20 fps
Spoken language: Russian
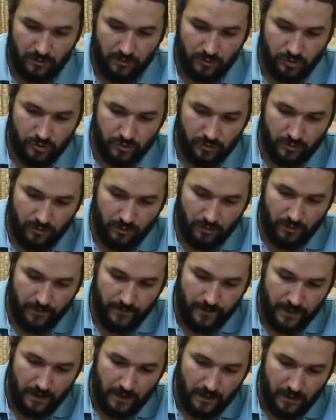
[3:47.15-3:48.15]
То, что
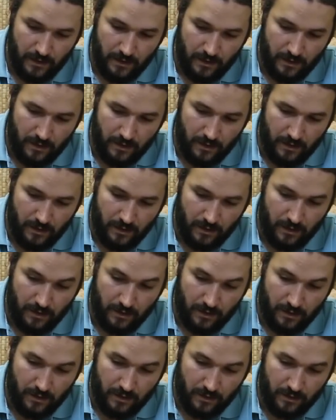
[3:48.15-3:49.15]

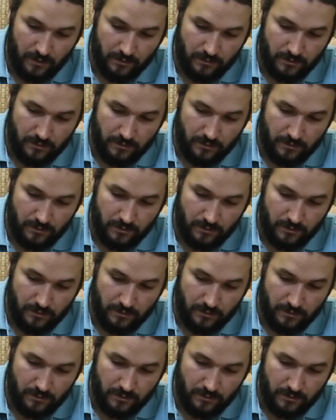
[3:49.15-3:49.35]
а,